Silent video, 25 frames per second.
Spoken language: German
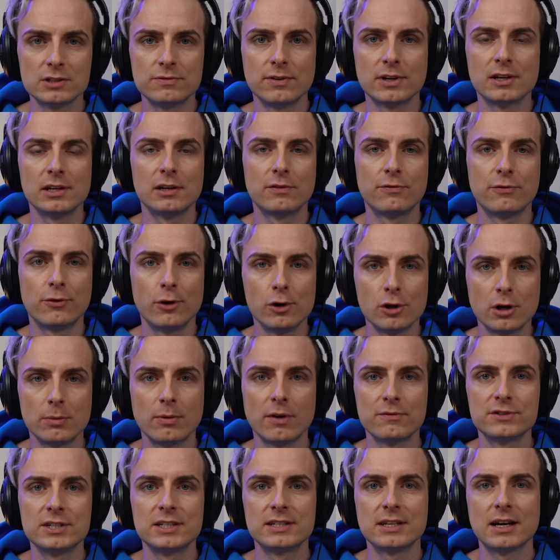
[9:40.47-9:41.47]
wirklich vollkommen auf
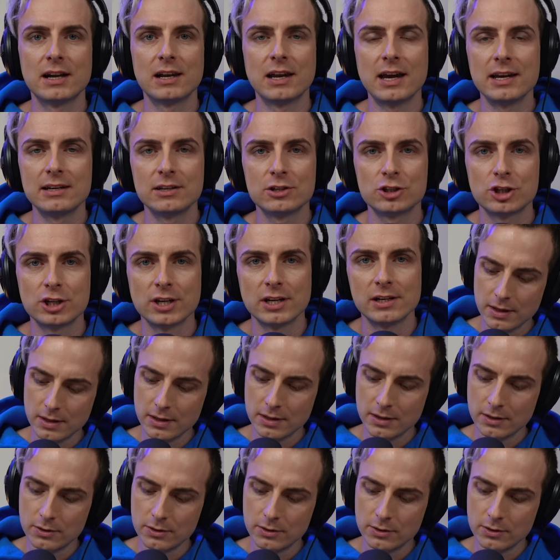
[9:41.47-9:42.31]
sich allein gestellt.